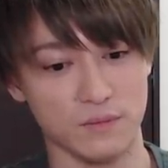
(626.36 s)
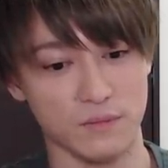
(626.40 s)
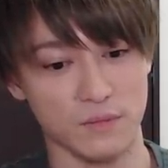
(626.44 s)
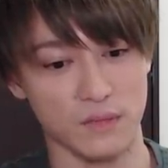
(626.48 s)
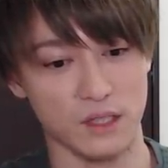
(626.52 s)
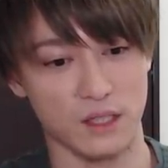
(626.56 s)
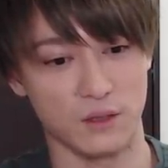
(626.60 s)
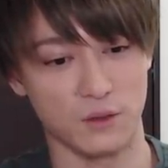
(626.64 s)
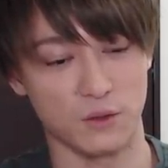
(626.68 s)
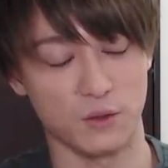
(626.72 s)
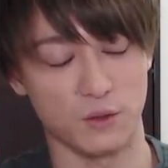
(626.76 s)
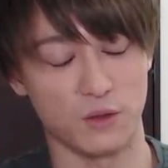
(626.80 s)

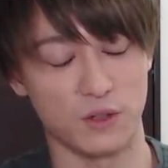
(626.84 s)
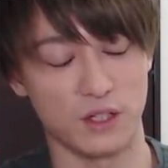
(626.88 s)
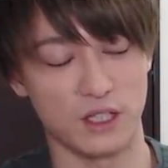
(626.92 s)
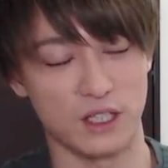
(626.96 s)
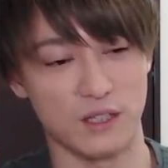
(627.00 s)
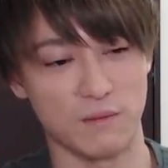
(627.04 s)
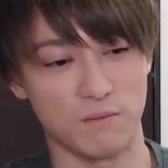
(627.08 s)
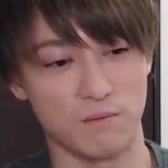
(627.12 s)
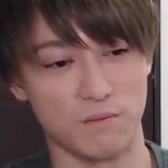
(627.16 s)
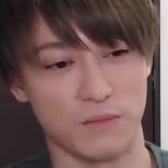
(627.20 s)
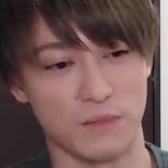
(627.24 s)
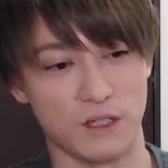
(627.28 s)
そう、
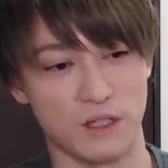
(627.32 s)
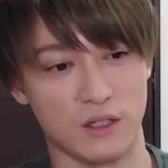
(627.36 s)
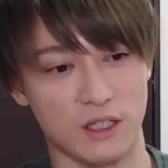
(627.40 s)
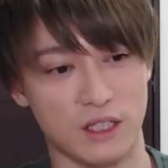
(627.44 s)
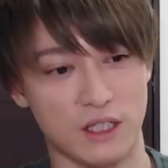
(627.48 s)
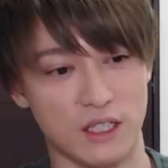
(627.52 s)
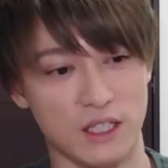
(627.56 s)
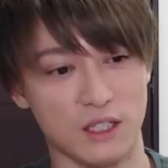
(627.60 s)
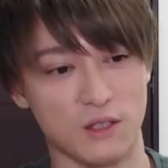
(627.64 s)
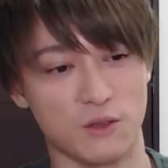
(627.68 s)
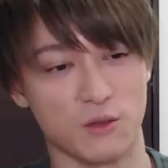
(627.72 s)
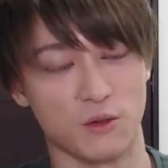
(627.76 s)
い、
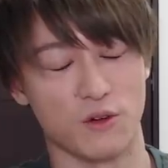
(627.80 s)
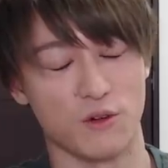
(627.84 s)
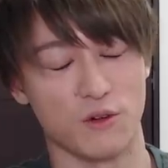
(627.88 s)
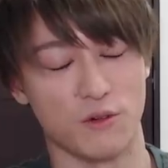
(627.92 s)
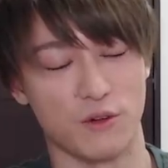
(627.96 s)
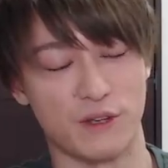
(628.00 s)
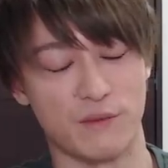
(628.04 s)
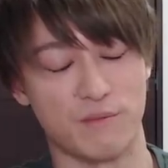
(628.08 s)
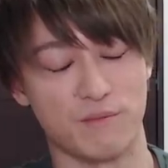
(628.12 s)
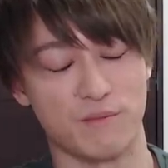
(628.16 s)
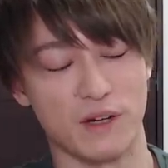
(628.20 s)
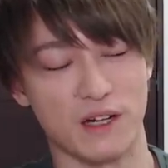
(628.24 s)
いいところも
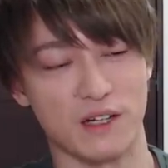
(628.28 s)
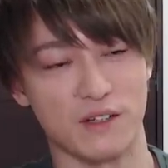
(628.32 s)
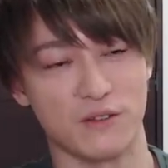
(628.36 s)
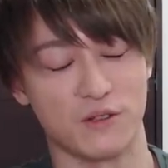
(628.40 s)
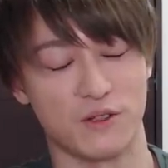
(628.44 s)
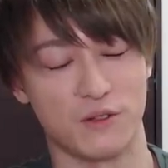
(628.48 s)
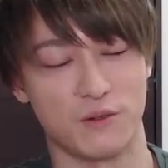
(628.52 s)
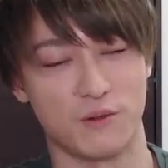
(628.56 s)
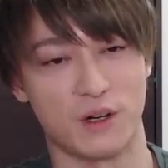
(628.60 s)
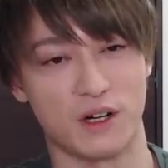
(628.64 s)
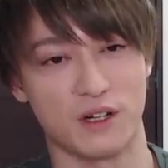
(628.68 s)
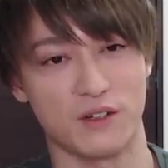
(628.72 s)
いっぱいあるの
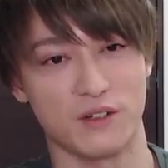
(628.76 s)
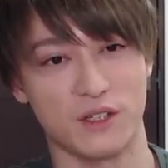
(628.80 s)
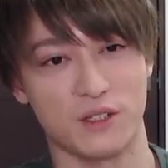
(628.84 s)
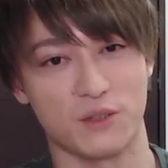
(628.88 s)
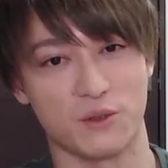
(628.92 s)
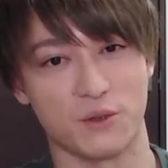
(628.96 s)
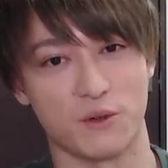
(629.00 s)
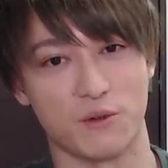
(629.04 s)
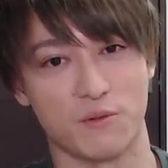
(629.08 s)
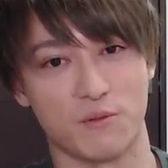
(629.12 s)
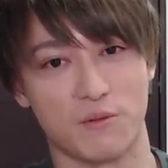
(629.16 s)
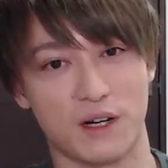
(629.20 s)
に悪い
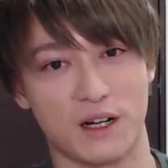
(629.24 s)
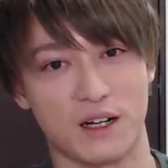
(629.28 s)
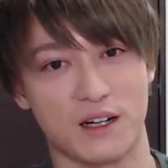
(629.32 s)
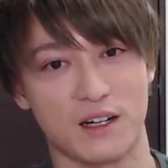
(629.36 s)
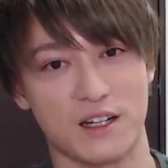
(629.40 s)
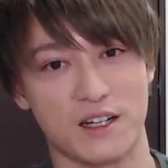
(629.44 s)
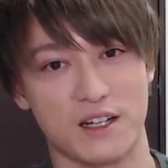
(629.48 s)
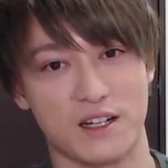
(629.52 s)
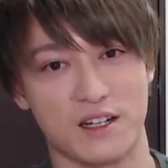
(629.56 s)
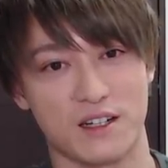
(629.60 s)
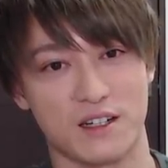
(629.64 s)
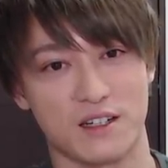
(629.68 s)
とこばっか
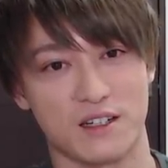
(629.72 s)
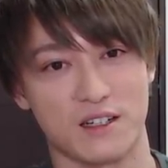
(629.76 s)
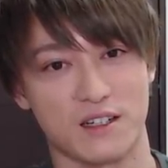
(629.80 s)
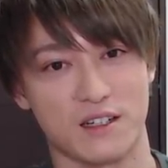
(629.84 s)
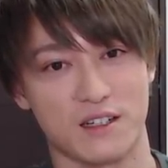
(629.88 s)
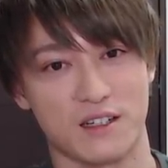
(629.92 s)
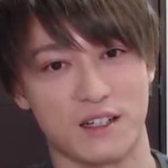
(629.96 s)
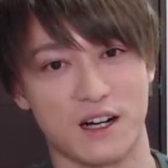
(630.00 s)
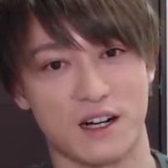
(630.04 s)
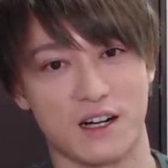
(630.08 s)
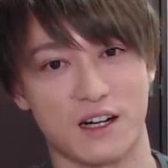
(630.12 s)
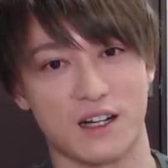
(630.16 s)
り
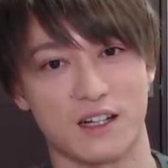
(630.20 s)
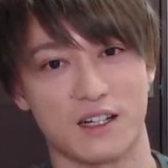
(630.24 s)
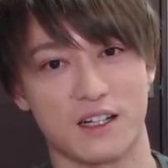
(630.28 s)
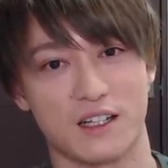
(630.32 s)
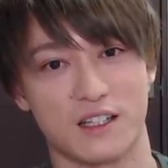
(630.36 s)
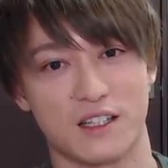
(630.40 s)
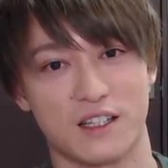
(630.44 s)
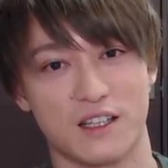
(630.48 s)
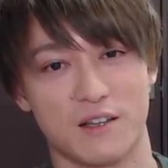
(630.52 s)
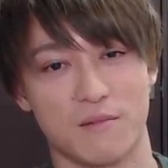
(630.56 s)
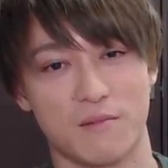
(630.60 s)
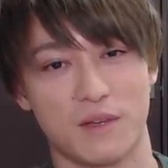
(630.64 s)
書かれ
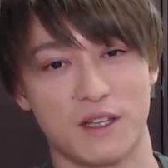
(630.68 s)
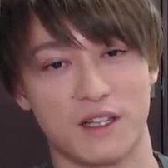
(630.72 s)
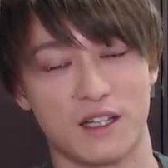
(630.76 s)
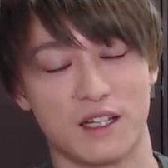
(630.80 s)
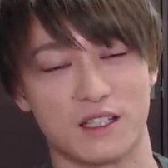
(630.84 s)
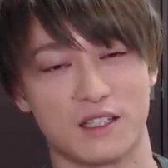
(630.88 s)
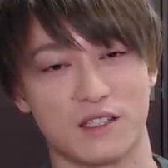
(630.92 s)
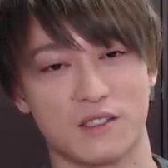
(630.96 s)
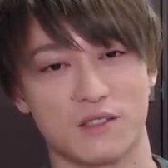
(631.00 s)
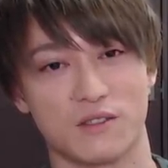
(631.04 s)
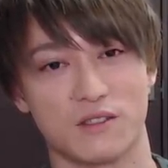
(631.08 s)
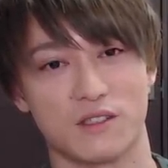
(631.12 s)
て目
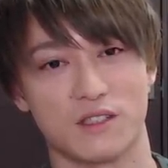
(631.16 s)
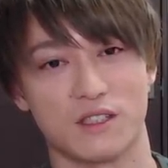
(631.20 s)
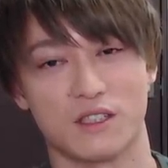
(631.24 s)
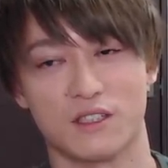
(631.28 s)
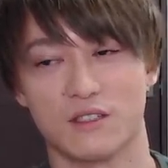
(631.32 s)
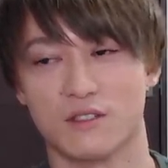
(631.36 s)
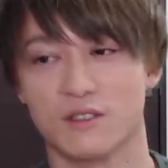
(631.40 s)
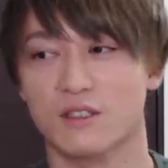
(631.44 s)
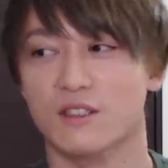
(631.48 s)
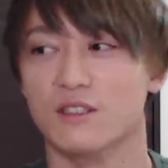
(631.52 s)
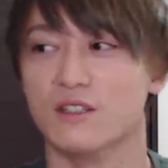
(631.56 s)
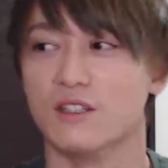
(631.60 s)
立つって
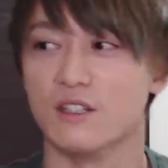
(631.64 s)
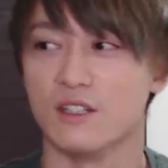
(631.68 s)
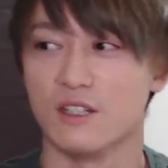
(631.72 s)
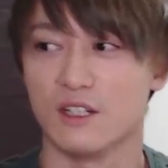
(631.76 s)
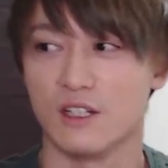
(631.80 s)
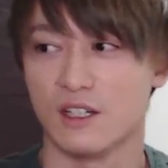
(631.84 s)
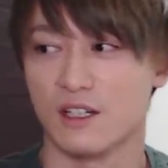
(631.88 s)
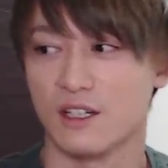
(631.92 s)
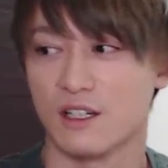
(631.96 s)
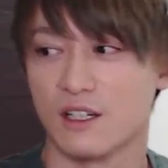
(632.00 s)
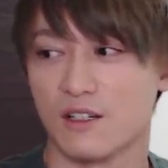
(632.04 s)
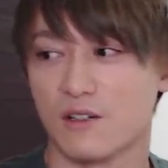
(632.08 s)
いう
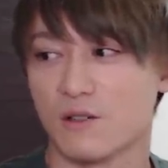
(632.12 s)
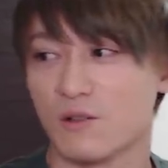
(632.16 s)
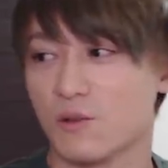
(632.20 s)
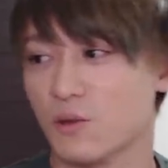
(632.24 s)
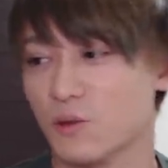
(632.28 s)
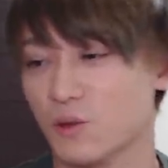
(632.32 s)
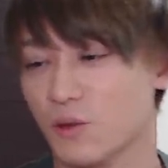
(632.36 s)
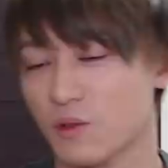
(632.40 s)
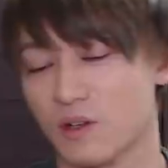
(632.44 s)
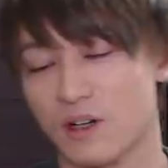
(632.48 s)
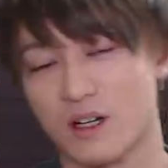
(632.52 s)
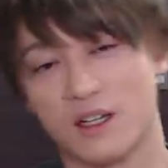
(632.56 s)
こ
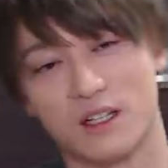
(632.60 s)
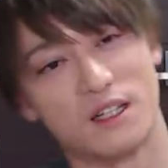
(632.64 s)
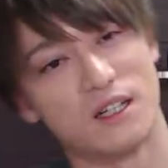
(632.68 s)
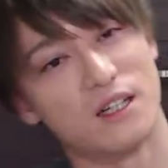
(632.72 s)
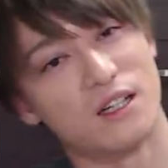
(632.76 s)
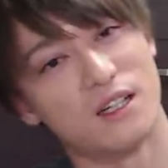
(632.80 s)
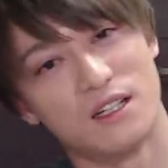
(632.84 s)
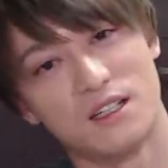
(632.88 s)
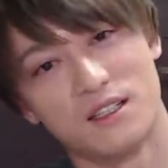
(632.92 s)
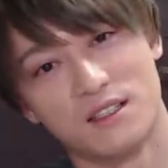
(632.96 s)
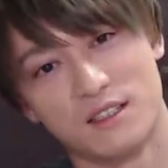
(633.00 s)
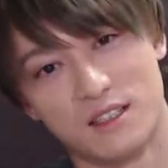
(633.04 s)
とか
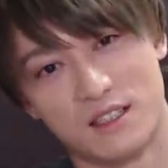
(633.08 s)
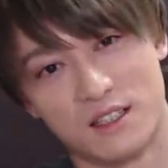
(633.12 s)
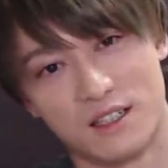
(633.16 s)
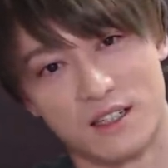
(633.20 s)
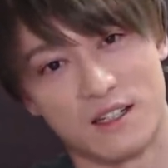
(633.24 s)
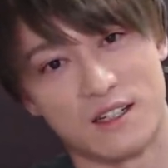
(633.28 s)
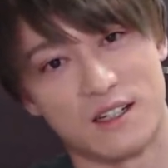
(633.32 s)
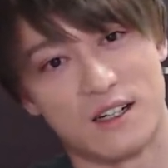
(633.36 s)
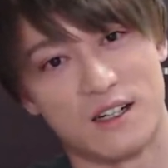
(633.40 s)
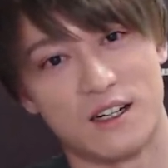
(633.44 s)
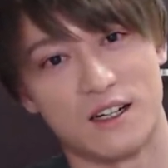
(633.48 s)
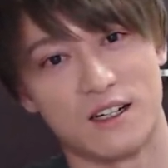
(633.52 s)
な。なん
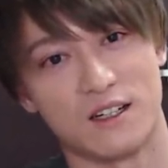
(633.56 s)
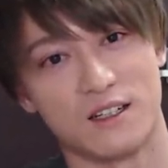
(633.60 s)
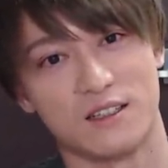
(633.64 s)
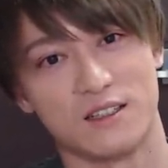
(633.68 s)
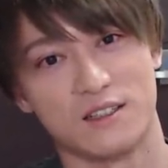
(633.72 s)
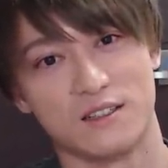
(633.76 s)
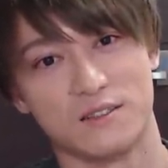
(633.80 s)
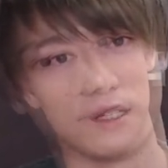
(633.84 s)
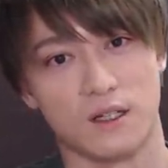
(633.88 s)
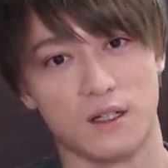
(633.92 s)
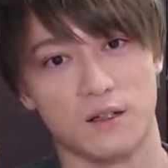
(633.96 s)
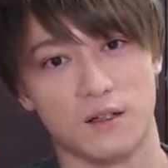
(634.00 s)
か、
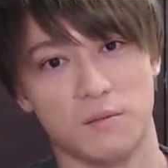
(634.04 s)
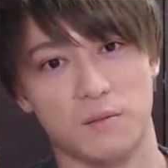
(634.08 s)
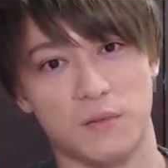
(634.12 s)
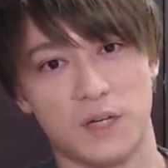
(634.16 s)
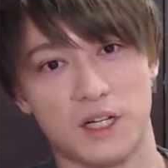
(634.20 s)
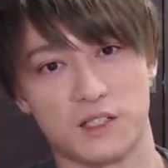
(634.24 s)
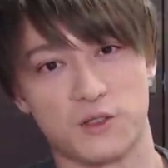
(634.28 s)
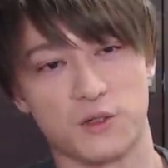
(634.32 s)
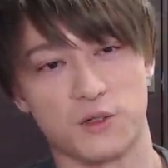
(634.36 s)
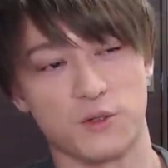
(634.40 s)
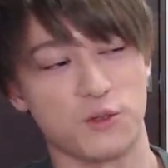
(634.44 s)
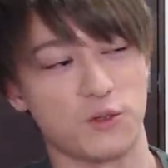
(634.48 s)
ま
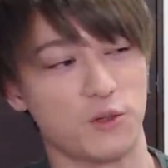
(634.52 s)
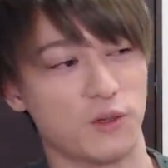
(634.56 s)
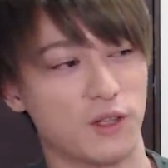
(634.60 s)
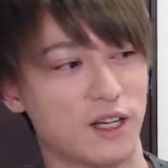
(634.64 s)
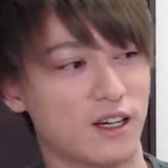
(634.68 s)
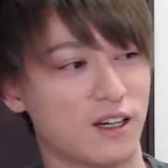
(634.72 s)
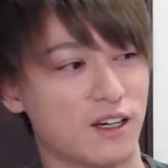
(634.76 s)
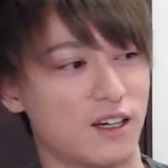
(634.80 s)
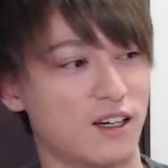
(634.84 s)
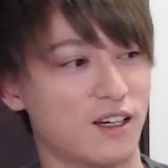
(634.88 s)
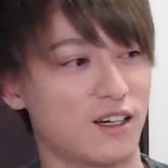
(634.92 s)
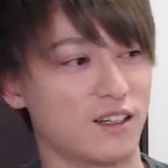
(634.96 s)
あちょっとな
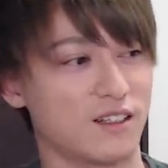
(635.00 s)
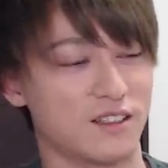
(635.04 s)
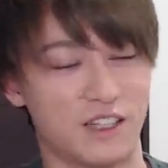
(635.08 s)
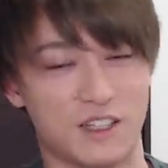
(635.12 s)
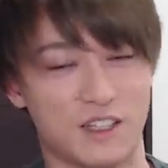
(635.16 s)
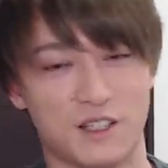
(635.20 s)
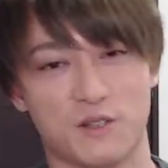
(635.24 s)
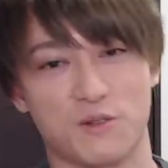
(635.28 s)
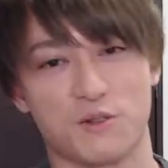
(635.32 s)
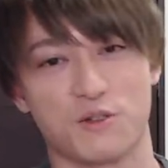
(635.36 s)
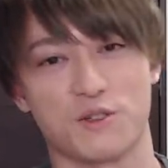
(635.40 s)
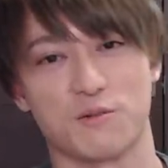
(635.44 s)
んか納
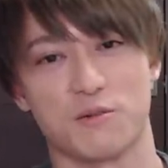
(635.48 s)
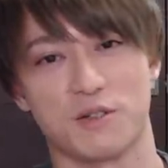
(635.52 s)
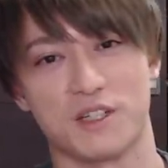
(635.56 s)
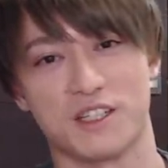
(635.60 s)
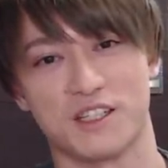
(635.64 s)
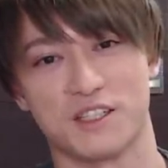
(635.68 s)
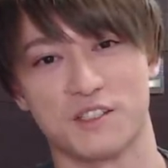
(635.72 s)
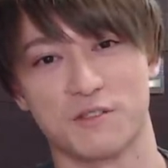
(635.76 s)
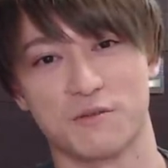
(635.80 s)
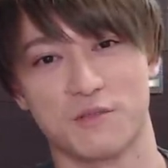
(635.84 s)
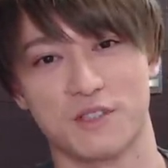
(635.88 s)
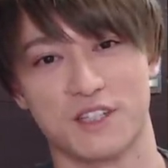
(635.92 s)
得しまし
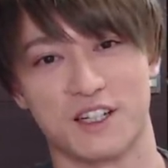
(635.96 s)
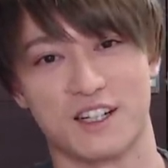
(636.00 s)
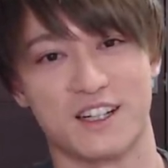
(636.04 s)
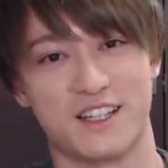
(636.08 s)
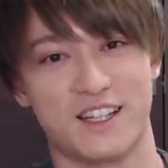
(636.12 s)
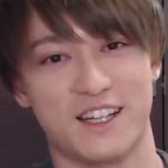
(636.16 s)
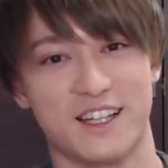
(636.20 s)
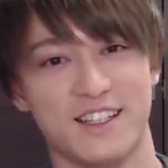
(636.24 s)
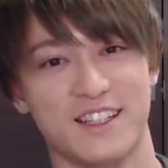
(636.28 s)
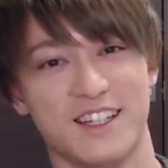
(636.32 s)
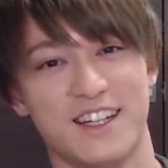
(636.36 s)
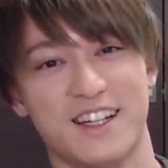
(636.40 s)
た、自分の中
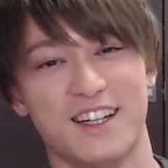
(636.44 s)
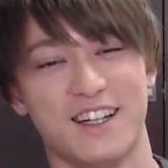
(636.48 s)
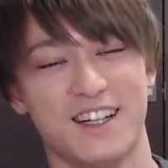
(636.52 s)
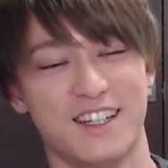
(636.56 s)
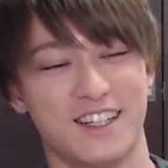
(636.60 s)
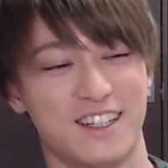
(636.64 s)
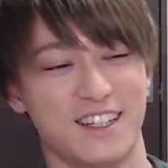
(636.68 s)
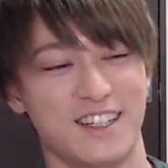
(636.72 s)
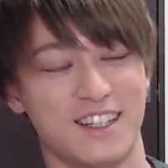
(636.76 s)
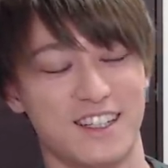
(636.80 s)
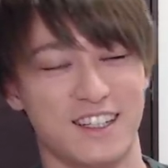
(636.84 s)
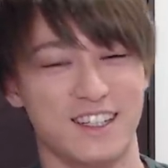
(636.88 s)

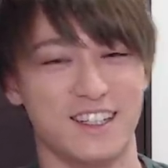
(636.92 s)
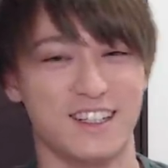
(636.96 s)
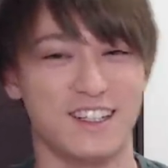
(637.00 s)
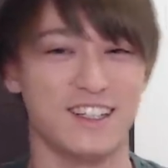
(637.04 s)
で。